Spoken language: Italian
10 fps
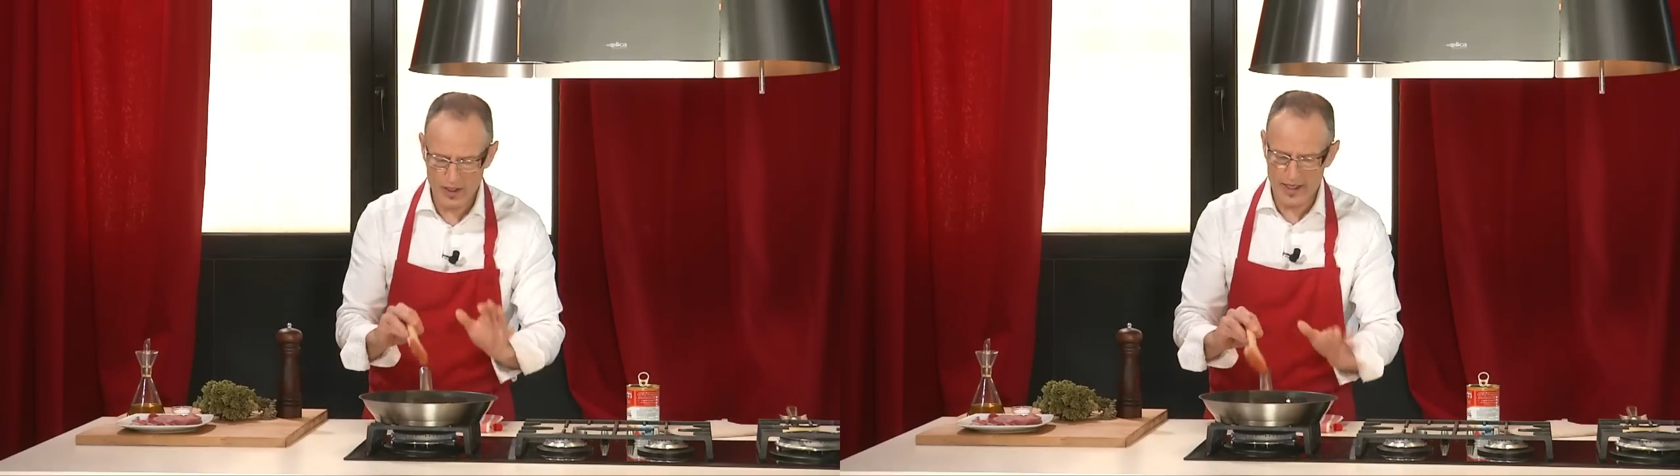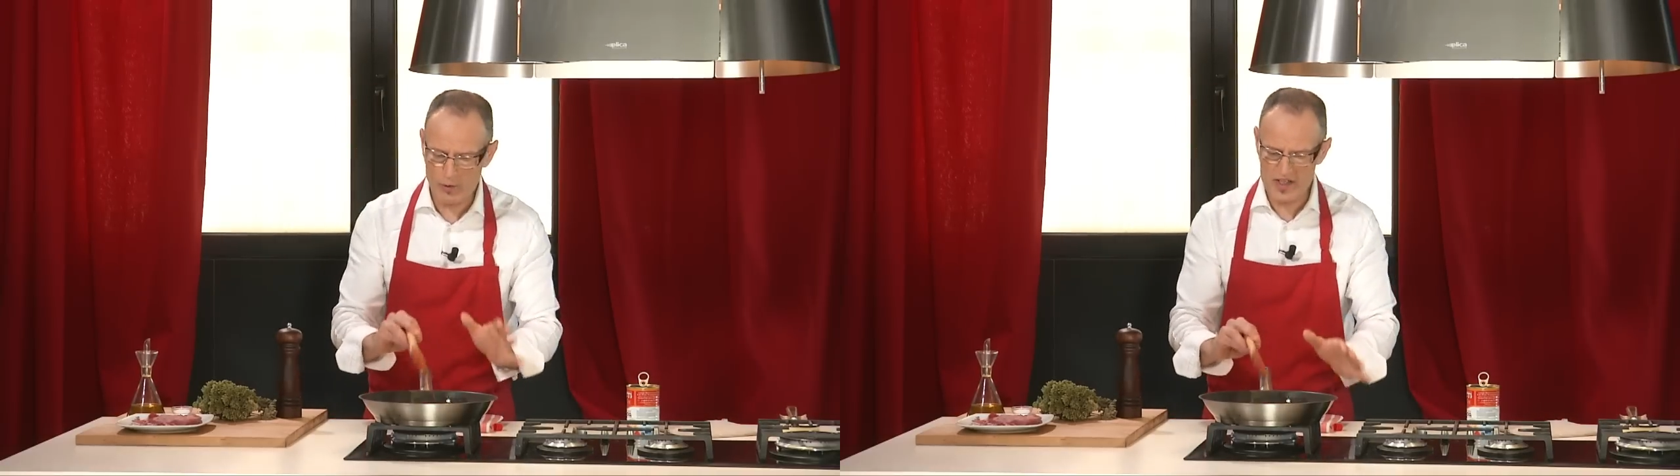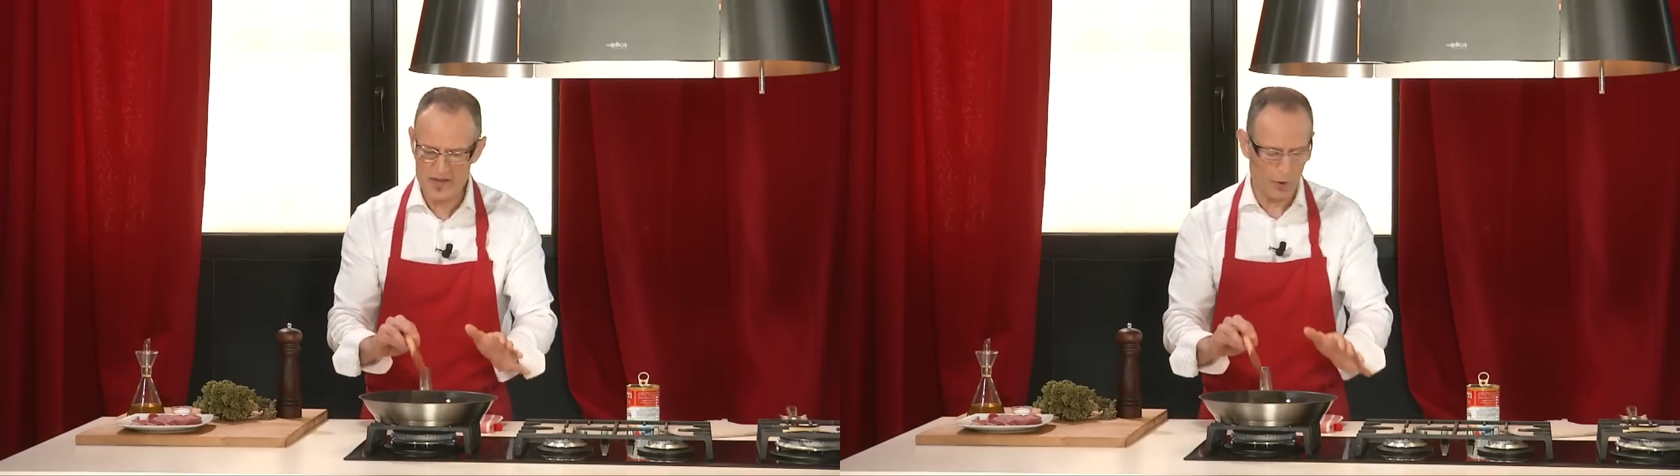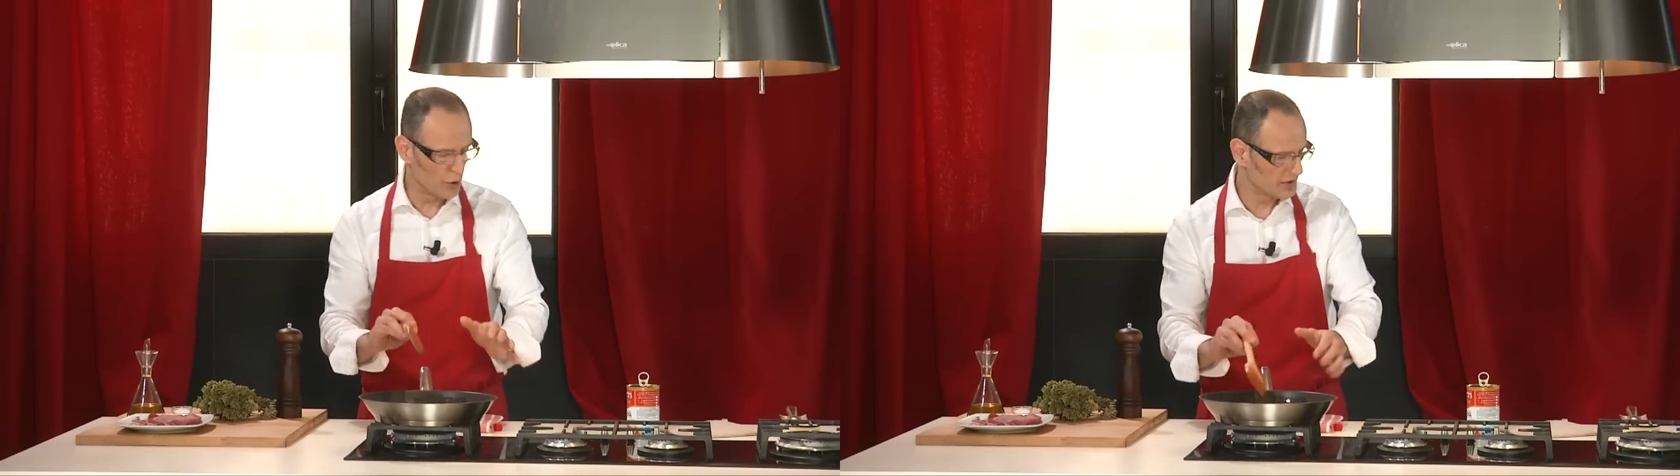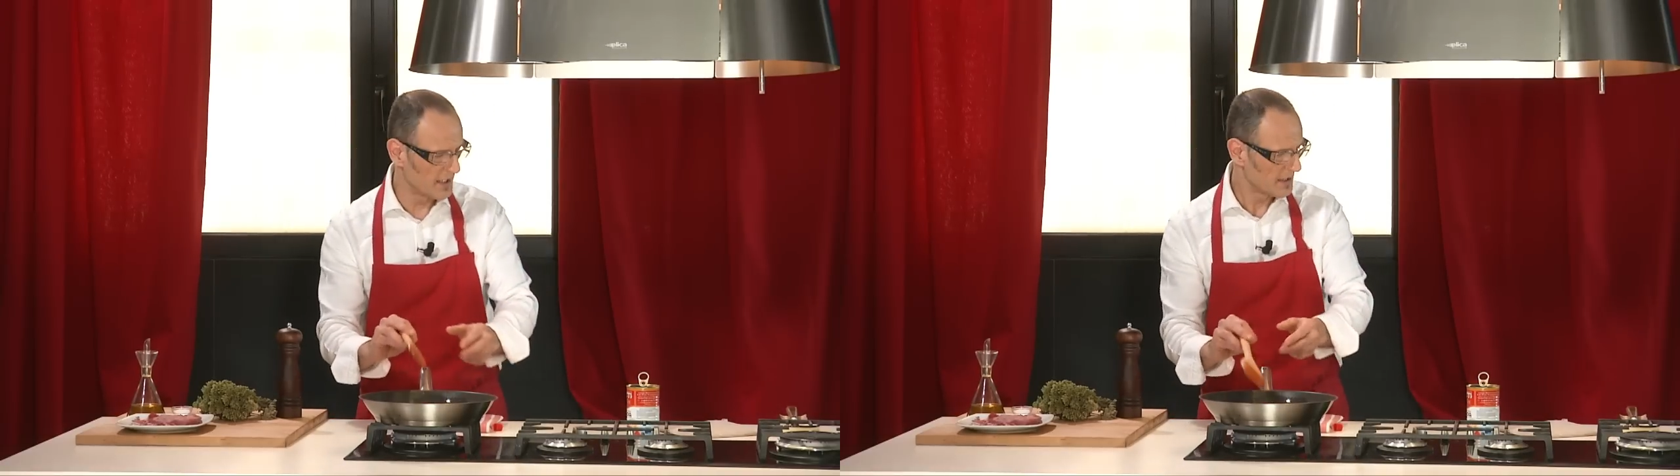è quasi
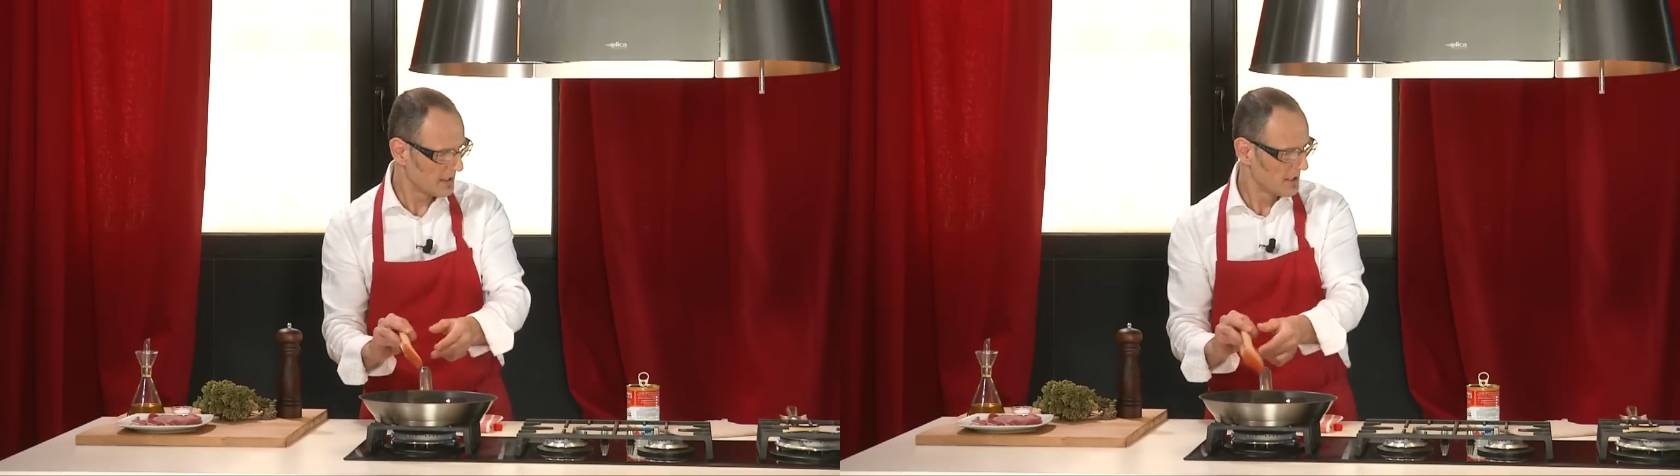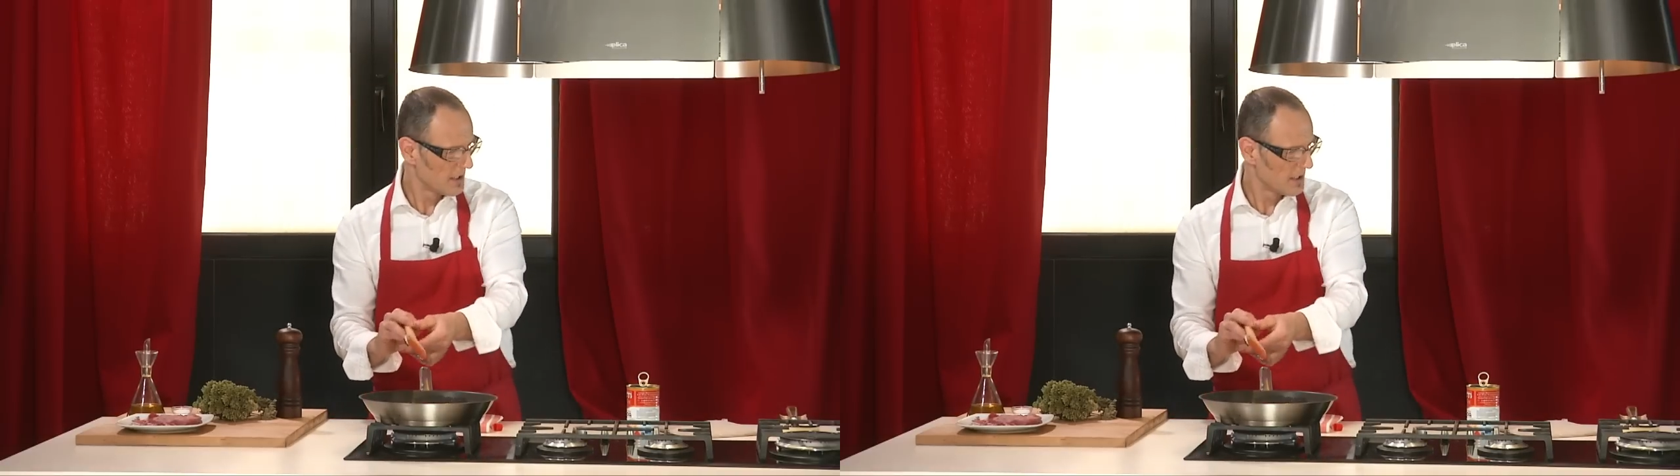pronta,